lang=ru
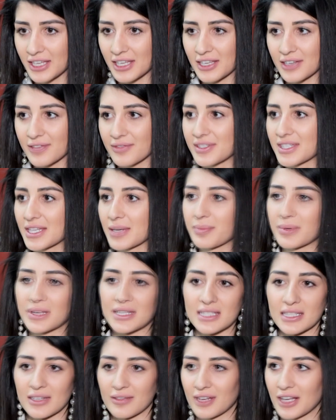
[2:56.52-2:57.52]
и все
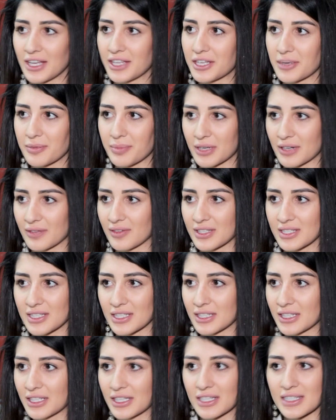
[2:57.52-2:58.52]
представления
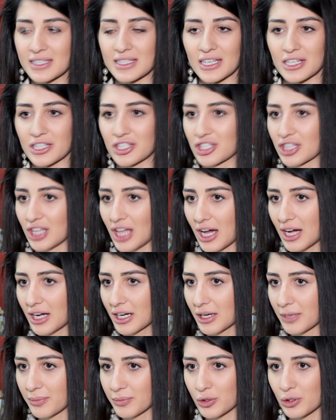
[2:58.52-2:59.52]
проведены с
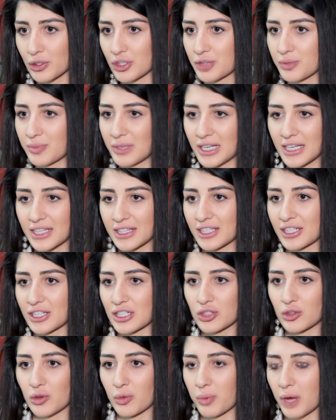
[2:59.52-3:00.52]
аншлагом, то есть билеты
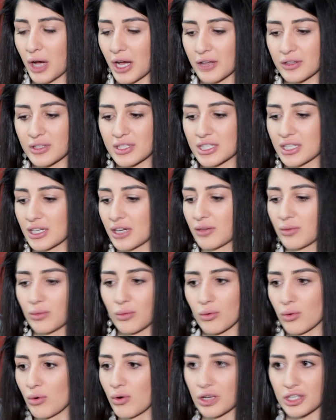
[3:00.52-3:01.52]
раскупаются
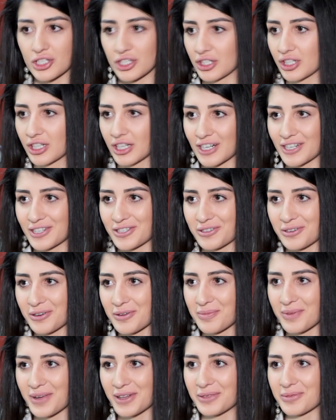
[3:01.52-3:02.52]
очень
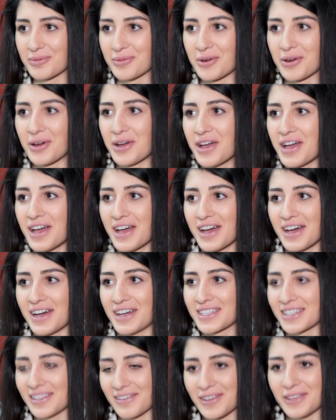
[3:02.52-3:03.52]
хорошо, поэтому
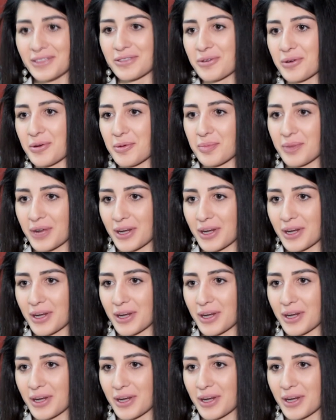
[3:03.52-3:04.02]
Советую